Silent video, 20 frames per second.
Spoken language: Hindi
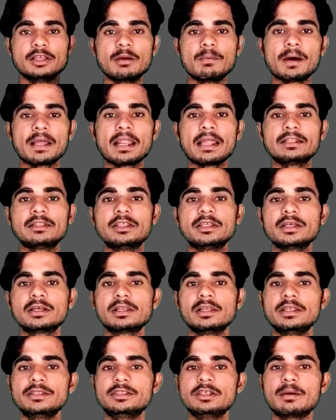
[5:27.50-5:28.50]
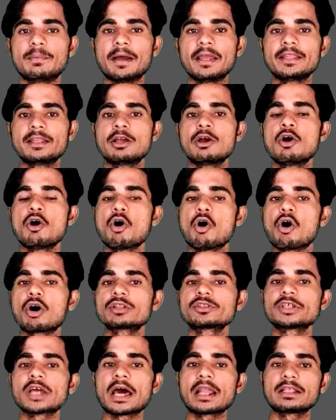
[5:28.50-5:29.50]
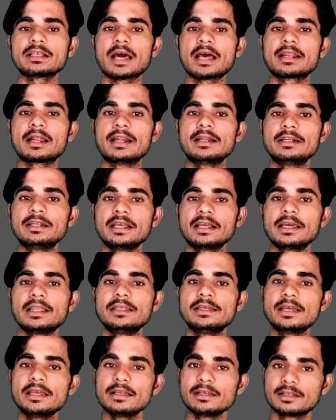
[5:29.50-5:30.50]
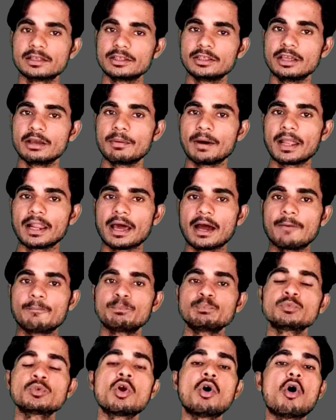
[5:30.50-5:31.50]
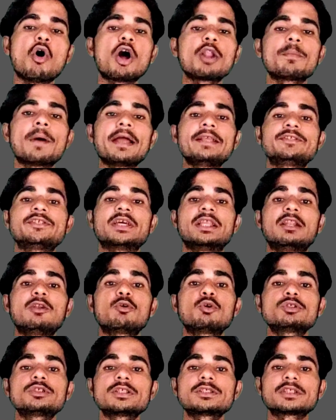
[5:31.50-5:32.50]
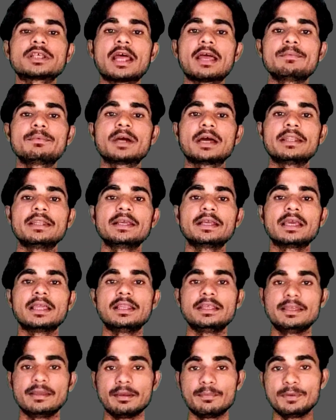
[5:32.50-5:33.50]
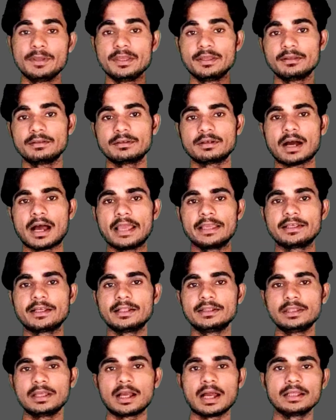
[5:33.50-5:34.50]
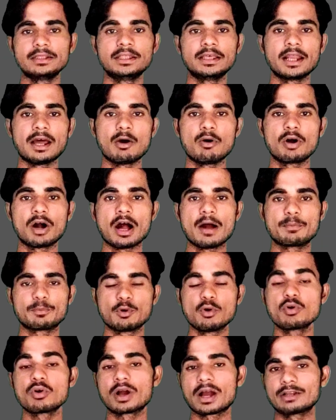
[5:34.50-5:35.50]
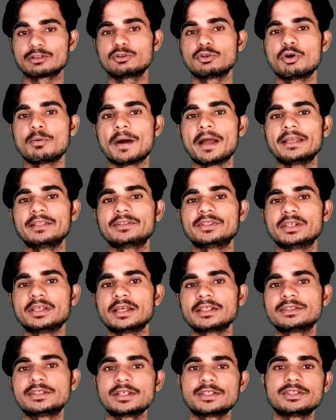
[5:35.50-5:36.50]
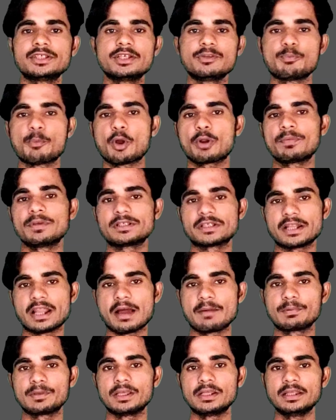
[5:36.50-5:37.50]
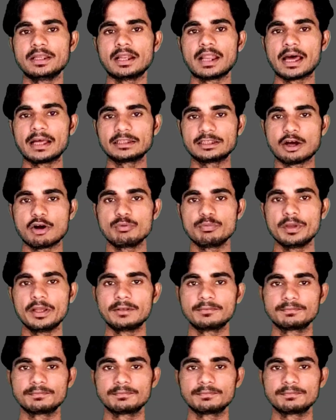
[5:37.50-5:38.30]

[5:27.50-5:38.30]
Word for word: ये वाला देख लीजिए भाई और 4000 घंटे के लिए ये वाला और भाई चैनल को सब्सक्राइब करने के लिए भी आइकन दिखाई दे रहा होगा आपको कर दो भाई इतनी अच्छी अच्छी इन्फॉर्मेशन आपके लिए लाता हूँ